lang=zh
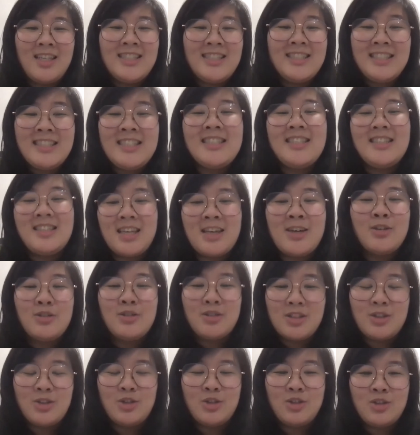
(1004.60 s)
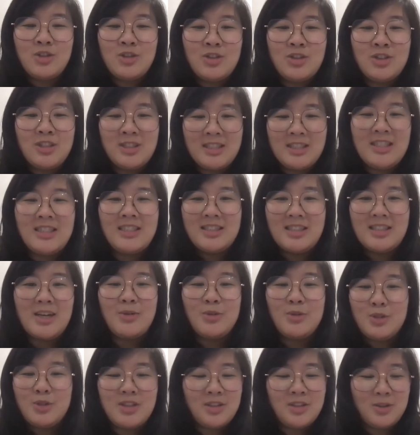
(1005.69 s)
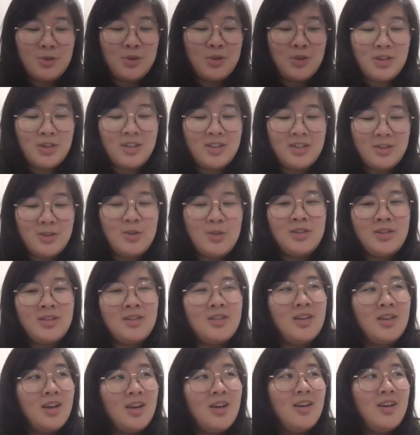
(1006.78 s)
细节的人去欣赏。我觉得就是